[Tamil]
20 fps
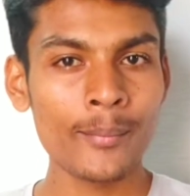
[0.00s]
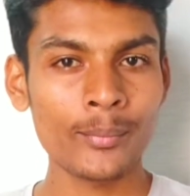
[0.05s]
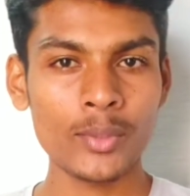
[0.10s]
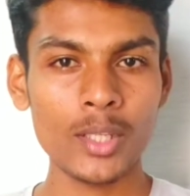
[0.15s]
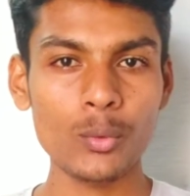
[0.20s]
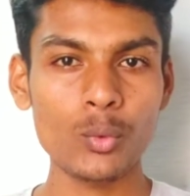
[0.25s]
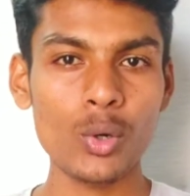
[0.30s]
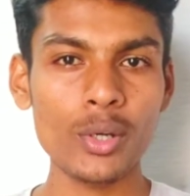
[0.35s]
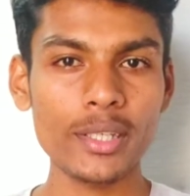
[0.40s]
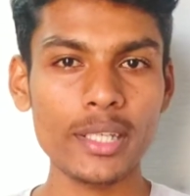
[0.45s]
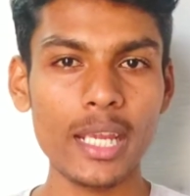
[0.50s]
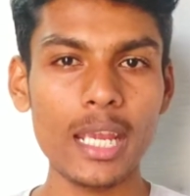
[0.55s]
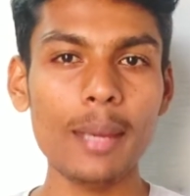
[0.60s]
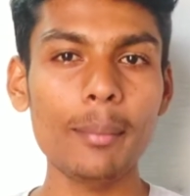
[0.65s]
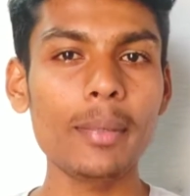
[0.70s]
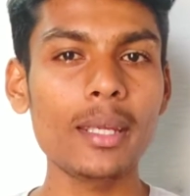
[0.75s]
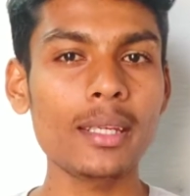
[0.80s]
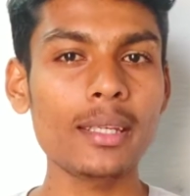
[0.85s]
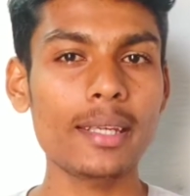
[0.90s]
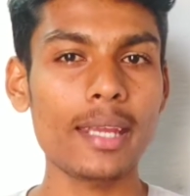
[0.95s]
இந்த ஃபோன்
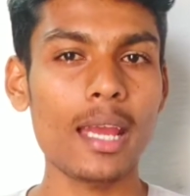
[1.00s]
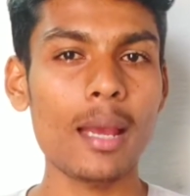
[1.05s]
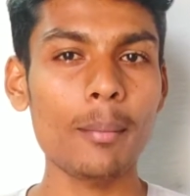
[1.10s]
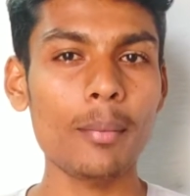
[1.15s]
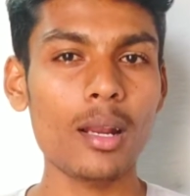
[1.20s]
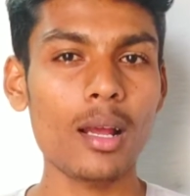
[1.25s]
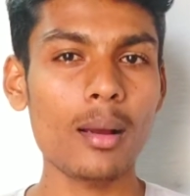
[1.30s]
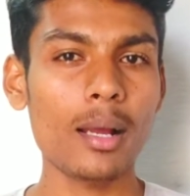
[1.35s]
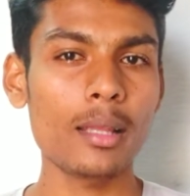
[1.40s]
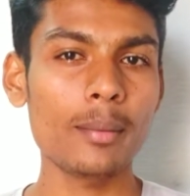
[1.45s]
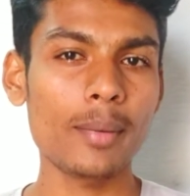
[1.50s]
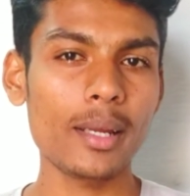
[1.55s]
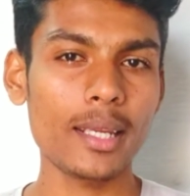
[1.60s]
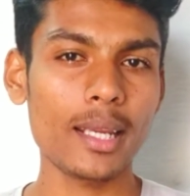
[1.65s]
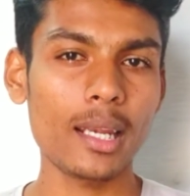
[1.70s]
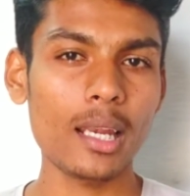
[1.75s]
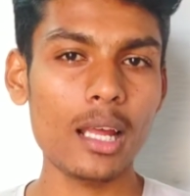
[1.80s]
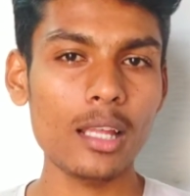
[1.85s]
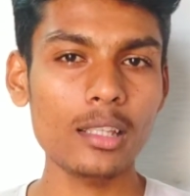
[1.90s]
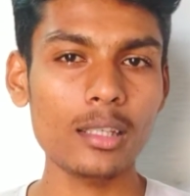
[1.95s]
கேமிங் கேமரா அது
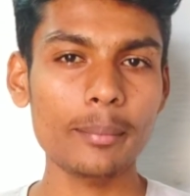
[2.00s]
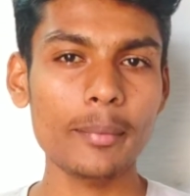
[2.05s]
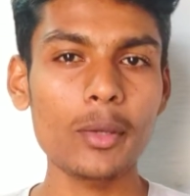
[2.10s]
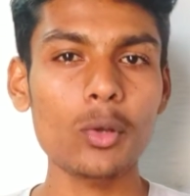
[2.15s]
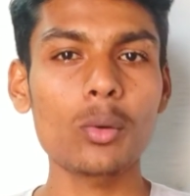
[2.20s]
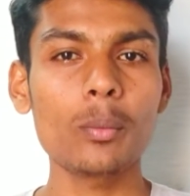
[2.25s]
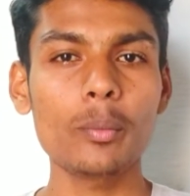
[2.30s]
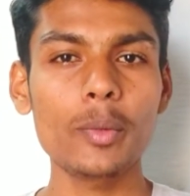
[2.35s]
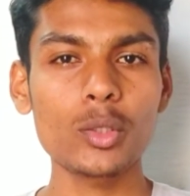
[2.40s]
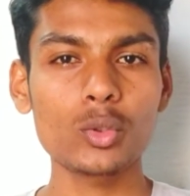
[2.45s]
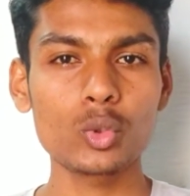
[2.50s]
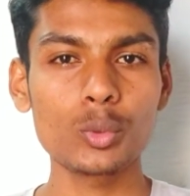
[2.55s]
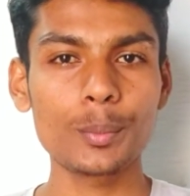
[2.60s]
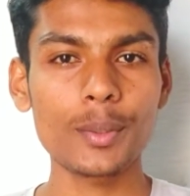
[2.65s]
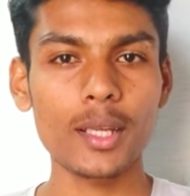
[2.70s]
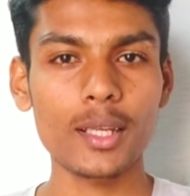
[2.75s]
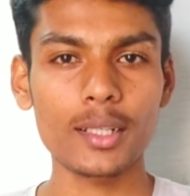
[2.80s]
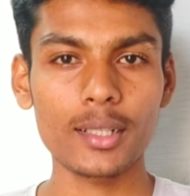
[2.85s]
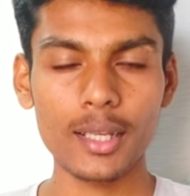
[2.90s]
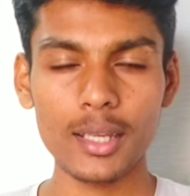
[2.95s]
மாதிரி எல்லாத்துக்குமே ரொம்பவே
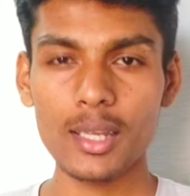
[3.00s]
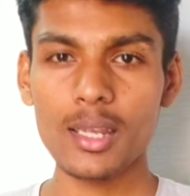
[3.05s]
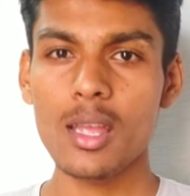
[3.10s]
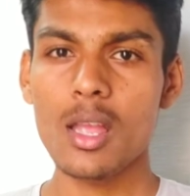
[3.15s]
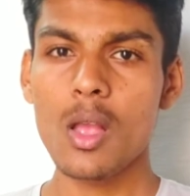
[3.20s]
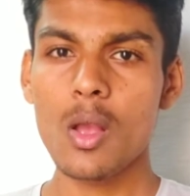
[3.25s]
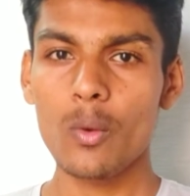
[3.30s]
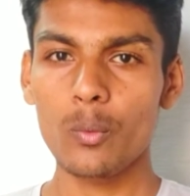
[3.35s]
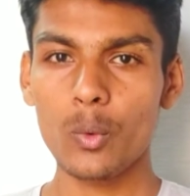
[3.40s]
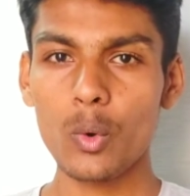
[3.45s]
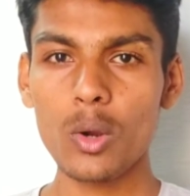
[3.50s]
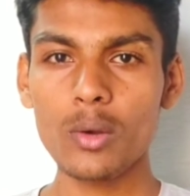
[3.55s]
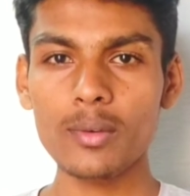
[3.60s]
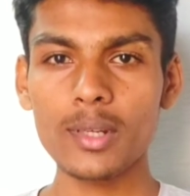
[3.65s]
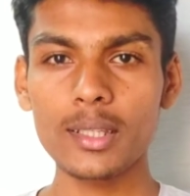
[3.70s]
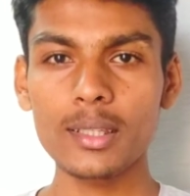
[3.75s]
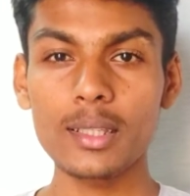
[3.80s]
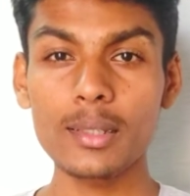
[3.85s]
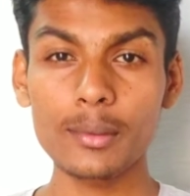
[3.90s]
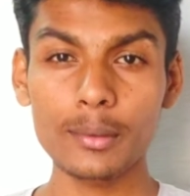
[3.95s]
சூப்பராக இருக்குது ஃபோன்
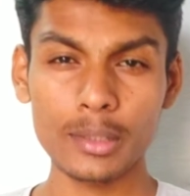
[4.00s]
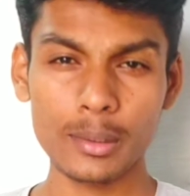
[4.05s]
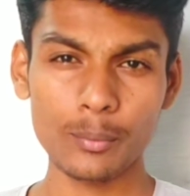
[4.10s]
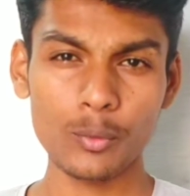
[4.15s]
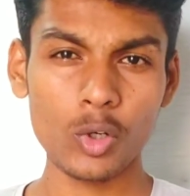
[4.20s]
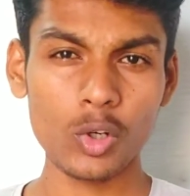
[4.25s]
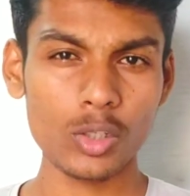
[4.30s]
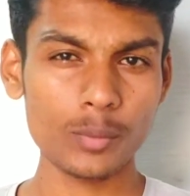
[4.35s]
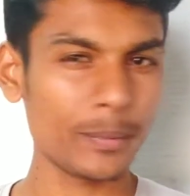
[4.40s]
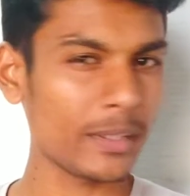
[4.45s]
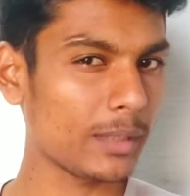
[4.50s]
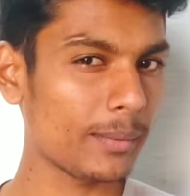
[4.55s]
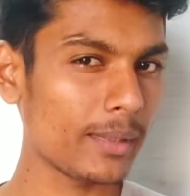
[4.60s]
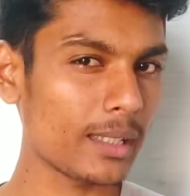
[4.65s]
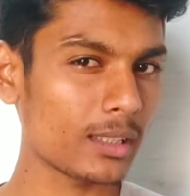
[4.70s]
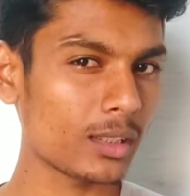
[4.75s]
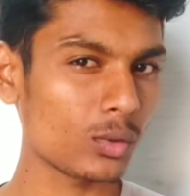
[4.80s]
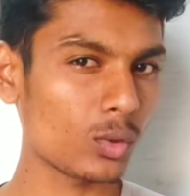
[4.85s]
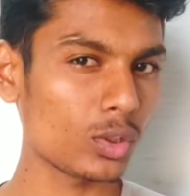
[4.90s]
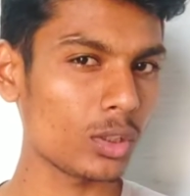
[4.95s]
வந்து இந்த ஃபோனோட
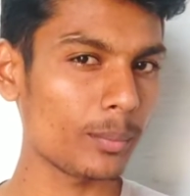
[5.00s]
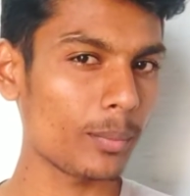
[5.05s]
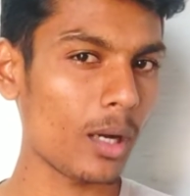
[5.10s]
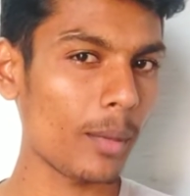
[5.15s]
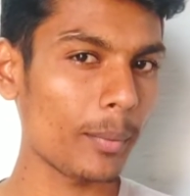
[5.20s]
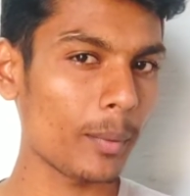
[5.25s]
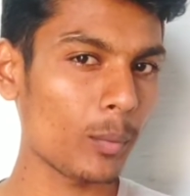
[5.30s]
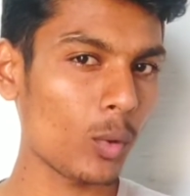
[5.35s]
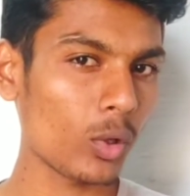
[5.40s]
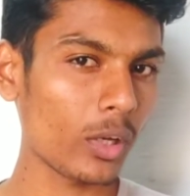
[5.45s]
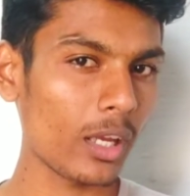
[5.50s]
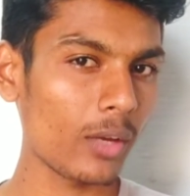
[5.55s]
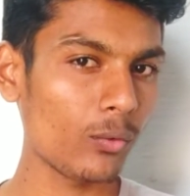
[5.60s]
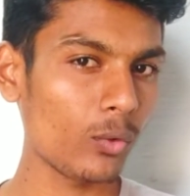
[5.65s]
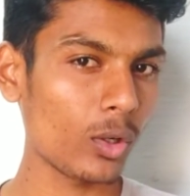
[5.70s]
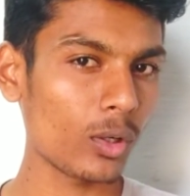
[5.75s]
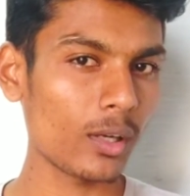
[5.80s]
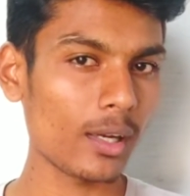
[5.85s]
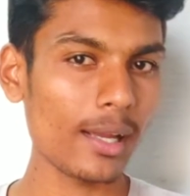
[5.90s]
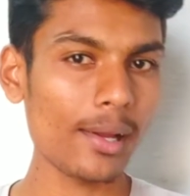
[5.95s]
ஸ்பெசிஃபிகேஷன் கொஞ்சம் பார்ப்போம் போக்கோ
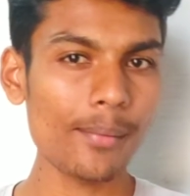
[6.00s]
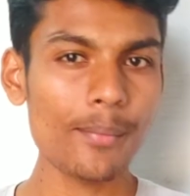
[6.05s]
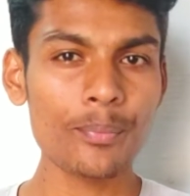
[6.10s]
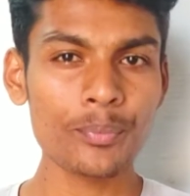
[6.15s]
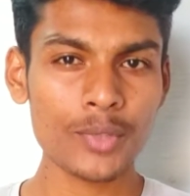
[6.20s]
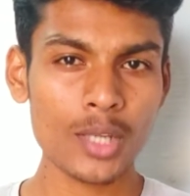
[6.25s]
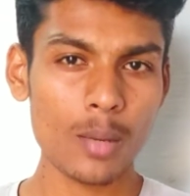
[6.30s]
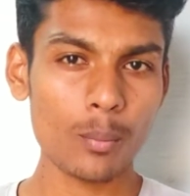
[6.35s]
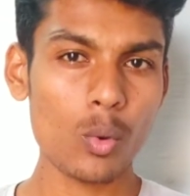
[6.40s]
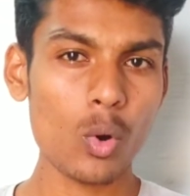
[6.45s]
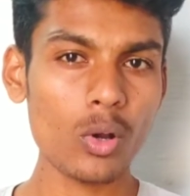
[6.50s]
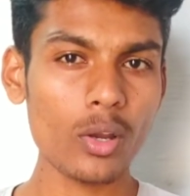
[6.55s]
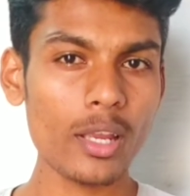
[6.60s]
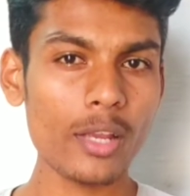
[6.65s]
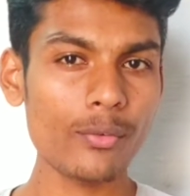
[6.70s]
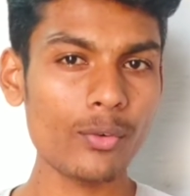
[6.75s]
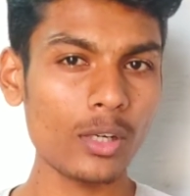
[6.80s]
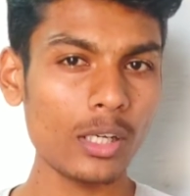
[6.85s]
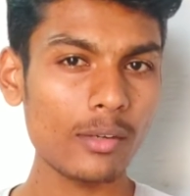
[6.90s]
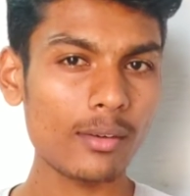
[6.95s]
எஃபோனில் போக்கோ
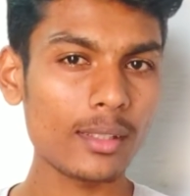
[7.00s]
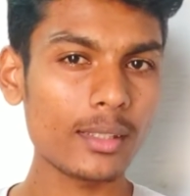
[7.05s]
எஃப் ஒன்ல